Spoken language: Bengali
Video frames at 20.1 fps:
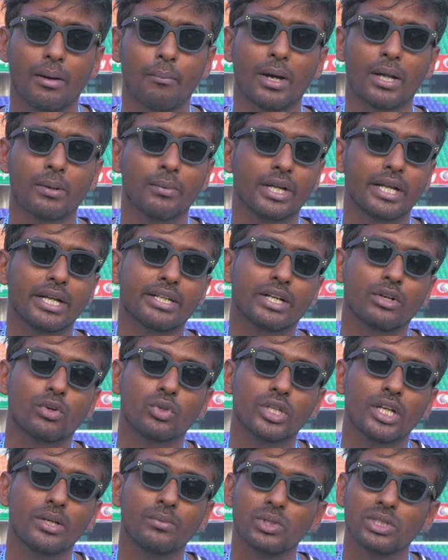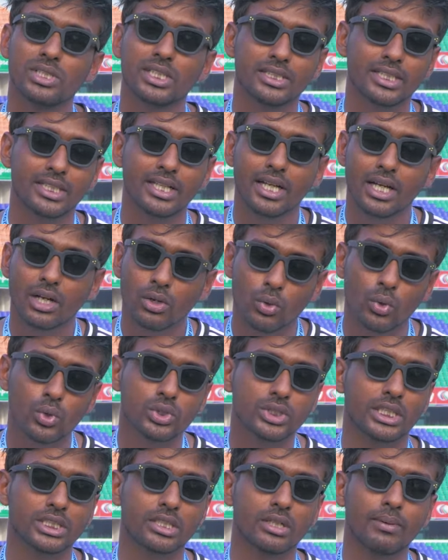বারবার একটা কথাই বলছি যে কোচ
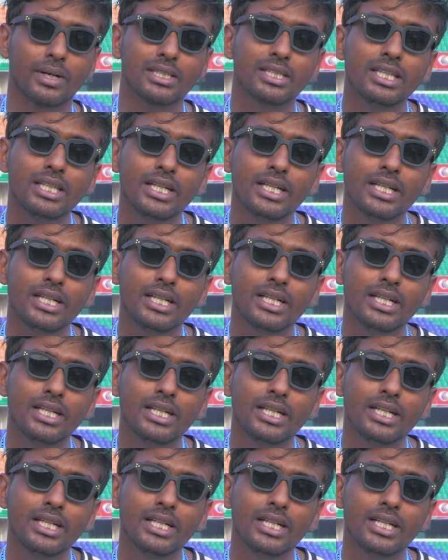আশাবাদী